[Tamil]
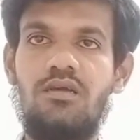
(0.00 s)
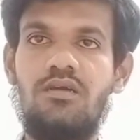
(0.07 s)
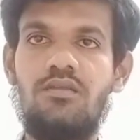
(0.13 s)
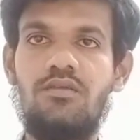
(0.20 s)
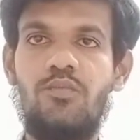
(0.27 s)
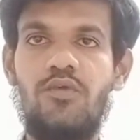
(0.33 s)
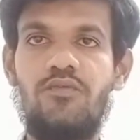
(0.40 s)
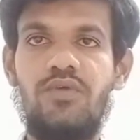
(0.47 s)

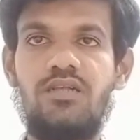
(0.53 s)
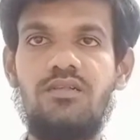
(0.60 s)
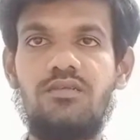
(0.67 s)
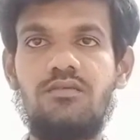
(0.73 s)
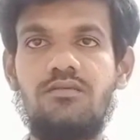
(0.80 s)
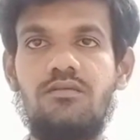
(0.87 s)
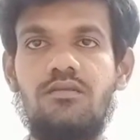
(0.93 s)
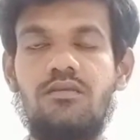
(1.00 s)
இந்த ப்ரொஃபைல்
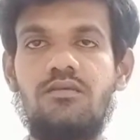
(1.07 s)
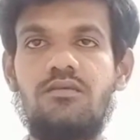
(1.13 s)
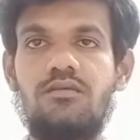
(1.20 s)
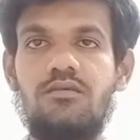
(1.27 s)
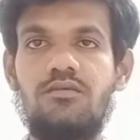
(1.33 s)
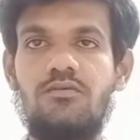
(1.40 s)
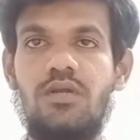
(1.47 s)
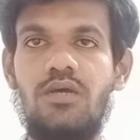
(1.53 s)

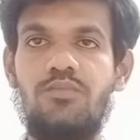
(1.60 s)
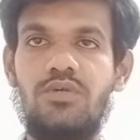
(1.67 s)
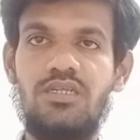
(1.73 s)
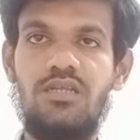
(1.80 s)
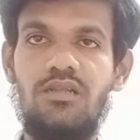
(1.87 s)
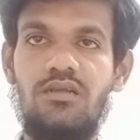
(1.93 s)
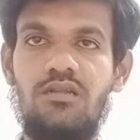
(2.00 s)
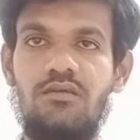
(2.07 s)
கோடா
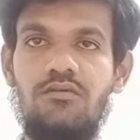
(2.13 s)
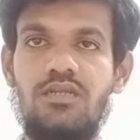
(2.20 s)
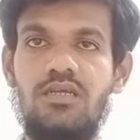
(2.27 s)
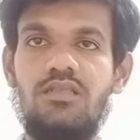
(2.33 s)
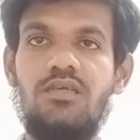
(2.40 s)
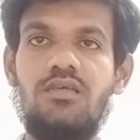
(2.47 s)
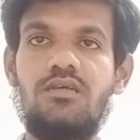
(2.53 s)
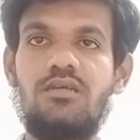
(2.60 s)

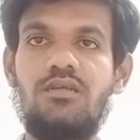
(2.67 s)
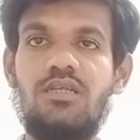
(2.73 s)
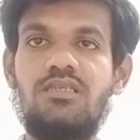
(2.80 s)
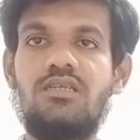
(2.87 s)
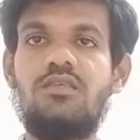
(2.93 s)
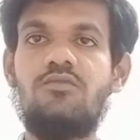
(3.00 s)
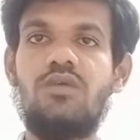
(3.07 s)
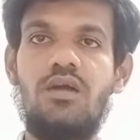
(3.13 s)
பட்டேலுங்கிறவர்கிட்டேருந்து
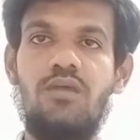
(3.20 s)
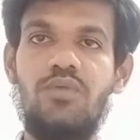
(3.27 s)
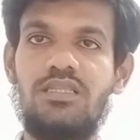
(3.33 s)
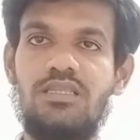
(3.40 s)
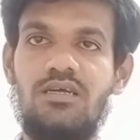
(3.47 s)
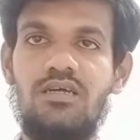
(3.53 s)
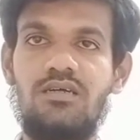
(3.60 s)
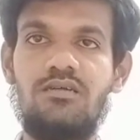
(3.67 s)
லட்சத்தீவை
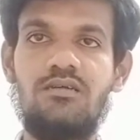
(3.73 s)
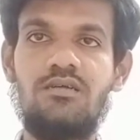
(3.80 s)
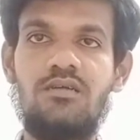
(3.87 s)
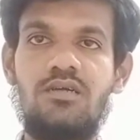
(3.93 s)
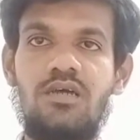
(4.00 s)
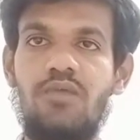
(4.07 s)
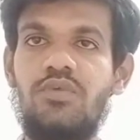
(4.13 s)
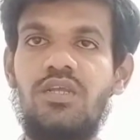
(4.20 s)
காப்பாற்றுங்க
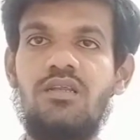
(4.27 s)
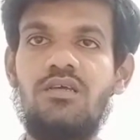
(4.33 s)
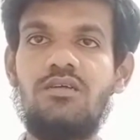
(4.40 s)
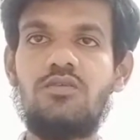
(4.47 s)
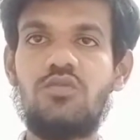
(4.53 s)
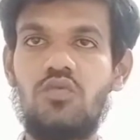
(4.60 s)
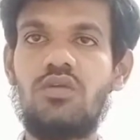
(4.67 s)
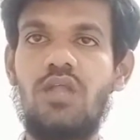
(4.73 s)
அப்படின்ட்டு
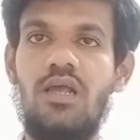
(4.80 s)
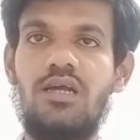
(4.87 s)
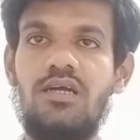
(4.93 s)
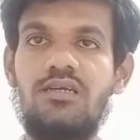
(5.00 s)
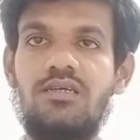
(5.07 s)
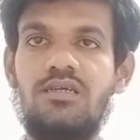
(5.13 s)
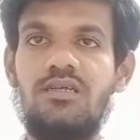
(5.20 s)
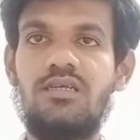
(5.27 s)
சொல்கிறாங்க
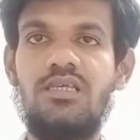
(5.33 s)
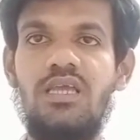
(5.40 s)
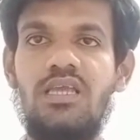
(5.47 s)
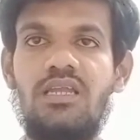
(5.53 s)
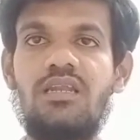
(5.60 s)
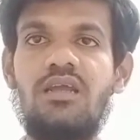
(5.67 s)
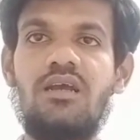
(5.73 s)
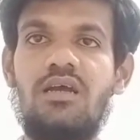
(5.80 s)

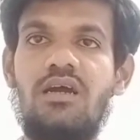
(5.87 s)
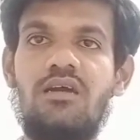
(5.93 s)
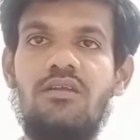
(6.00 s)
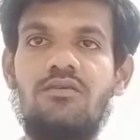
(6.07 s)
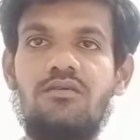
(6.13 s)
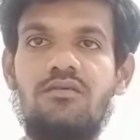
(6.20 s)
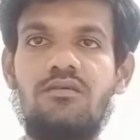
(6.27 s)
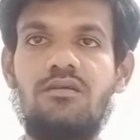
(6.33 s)
ஏன் என்ன
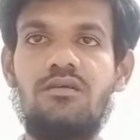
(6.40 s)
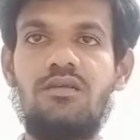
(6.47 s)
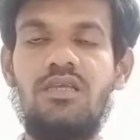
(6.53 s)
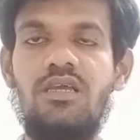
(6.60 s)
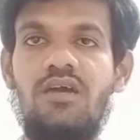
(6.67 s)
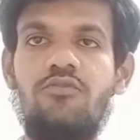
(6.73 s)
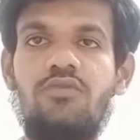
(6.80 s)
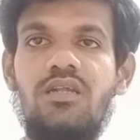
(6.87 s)
காரணம்
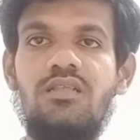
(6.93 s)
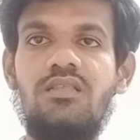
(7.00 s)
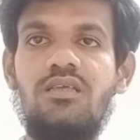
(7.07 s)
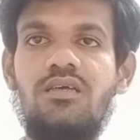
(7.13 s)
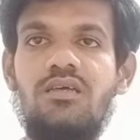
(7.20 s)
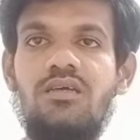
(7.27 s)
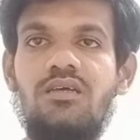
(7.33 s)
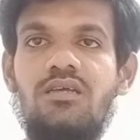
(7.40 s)
ஏன்
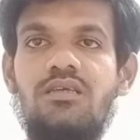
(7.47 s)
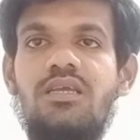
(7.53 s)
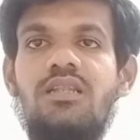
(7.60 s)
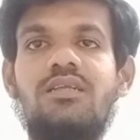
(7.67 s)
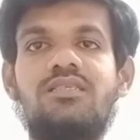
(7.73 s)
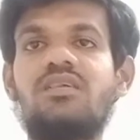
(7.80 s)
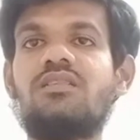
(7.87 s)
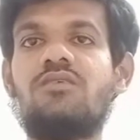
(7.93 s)
அவர்கிட்டேருந்து
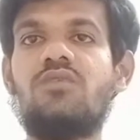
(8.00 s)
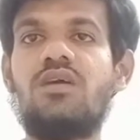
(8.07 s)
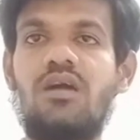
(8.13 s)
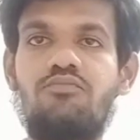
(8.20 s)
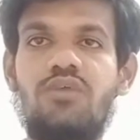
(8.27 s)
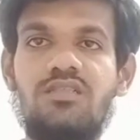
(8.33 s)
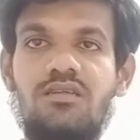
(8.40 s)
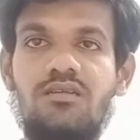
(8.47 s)
ஏன் லட்சத்தீவை
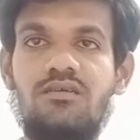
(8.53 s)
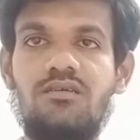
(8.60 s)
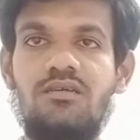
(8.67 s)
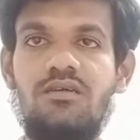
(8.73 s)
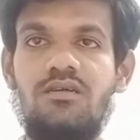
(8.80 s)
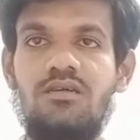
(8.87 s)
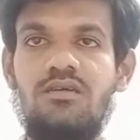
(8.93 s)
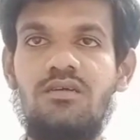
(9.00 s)
காப்பாற்றுங்க
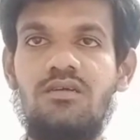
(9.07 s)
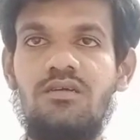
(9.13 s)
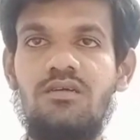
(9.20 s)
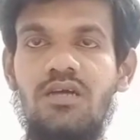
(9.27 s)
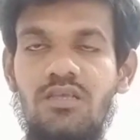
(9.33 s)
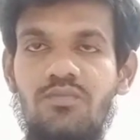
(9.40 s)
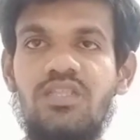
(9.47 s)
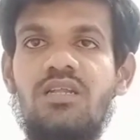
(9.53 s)

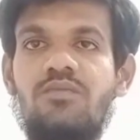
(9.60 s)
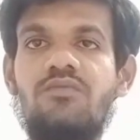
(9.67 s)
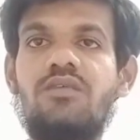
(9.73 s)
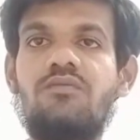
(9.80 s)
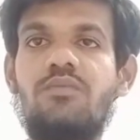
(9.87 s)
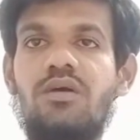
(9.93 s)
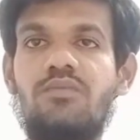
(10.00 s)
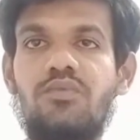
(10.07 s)
அதை பற்றி நம்ம
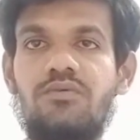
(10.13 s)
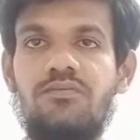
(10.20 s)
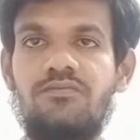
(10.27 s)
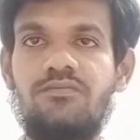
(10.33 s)
விரிவாக பார்க்கணும்